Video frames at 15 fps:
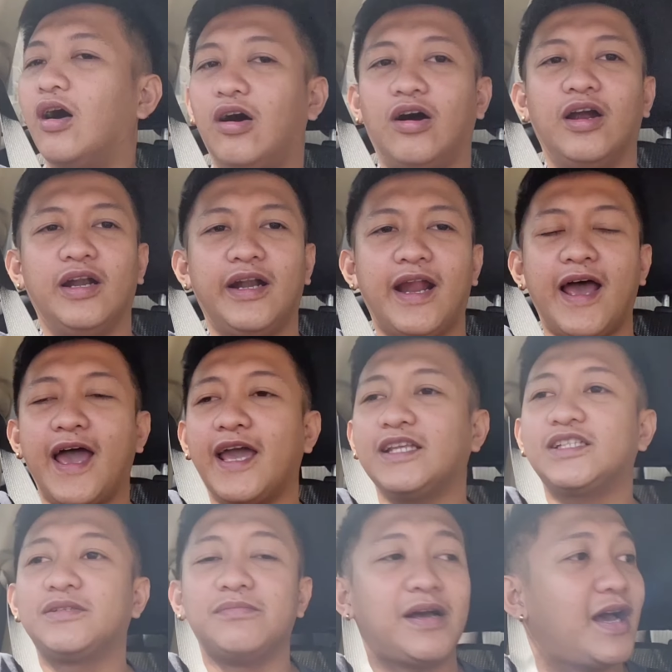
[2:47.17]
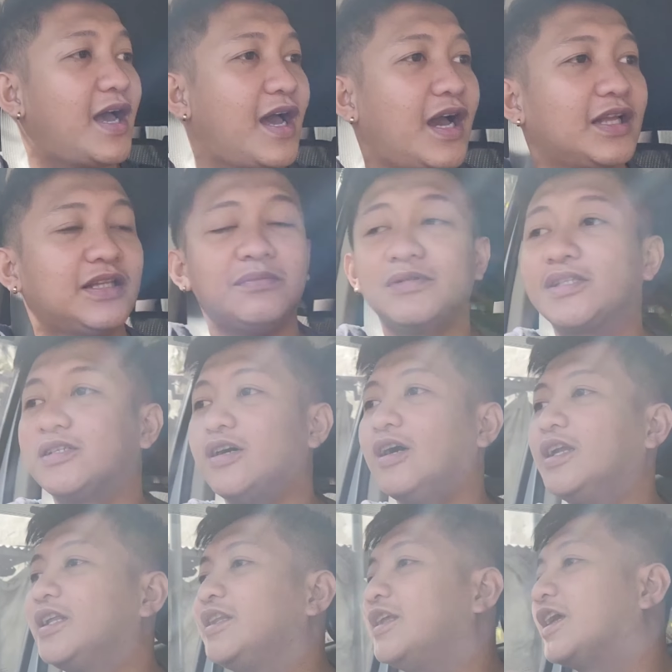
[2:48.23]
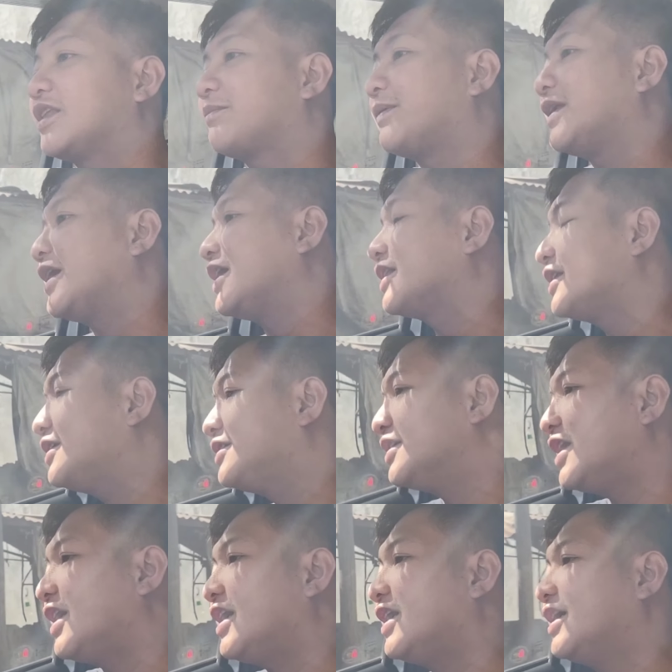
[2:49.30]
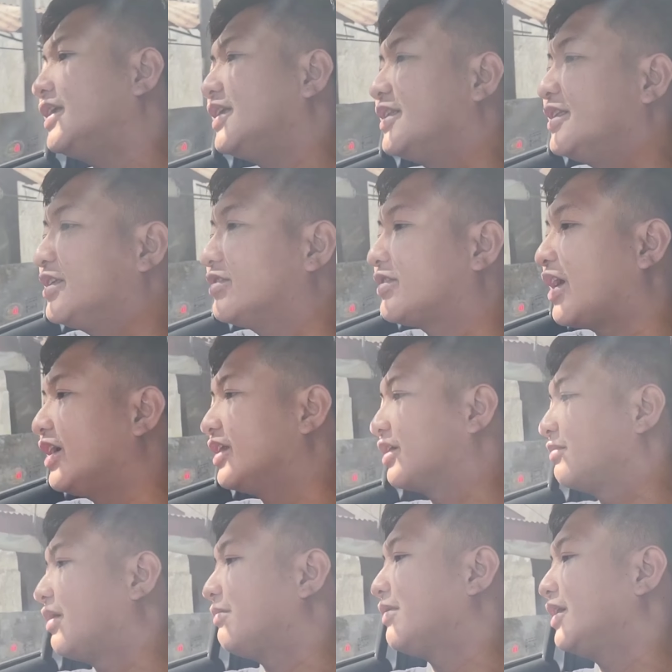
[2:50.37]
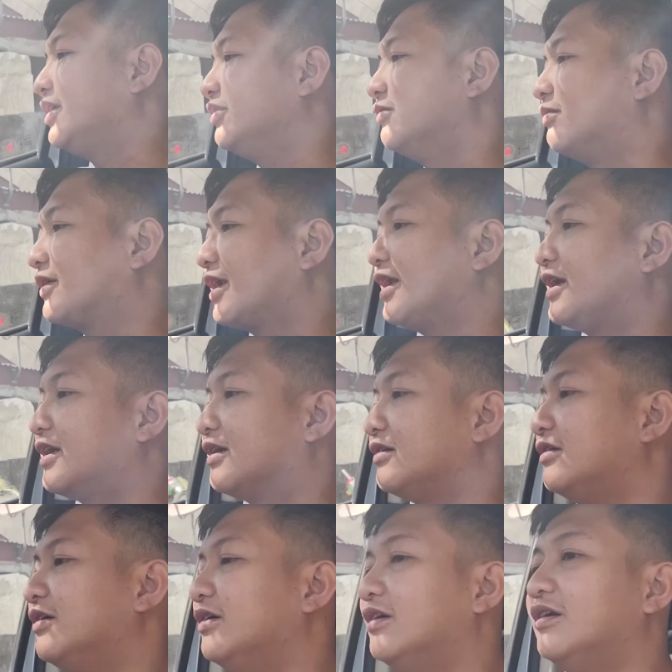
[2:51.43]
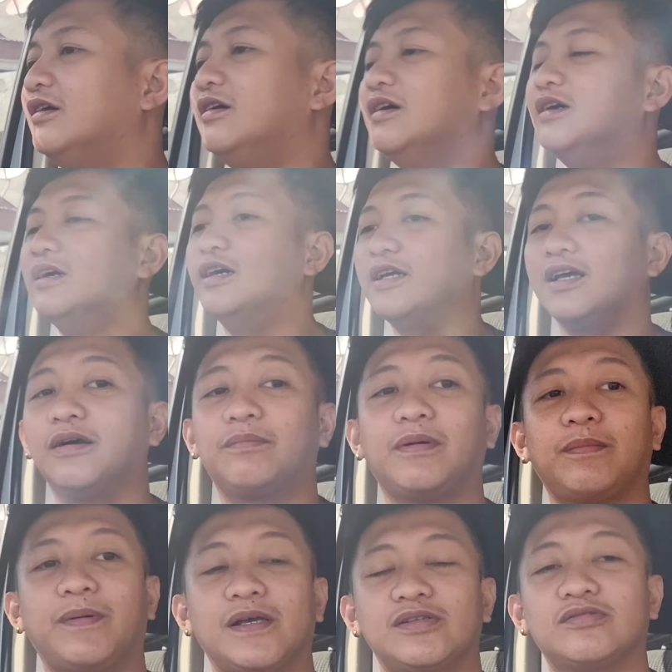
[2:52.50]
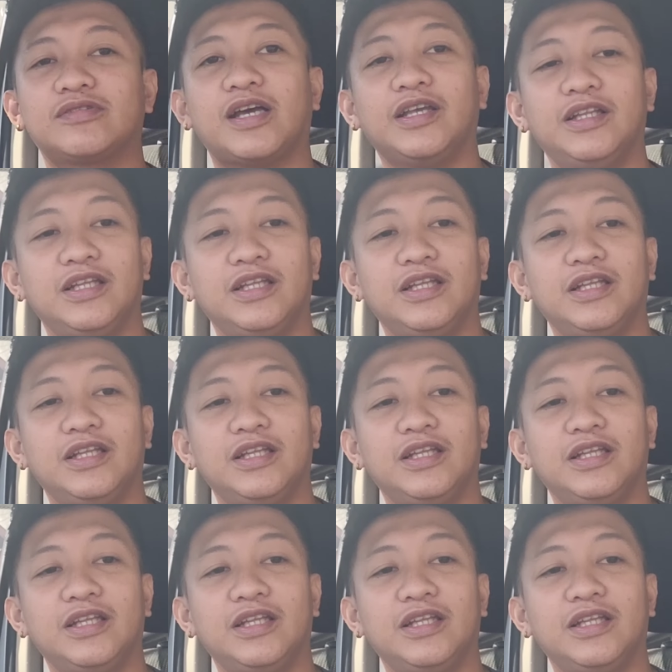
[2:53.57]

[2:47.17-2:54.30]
Alright, mga ka-team solid, nget pa natin dyan. Nandito tayo, nagmamani ubra lang ako. Ayan, papasok tayo dito.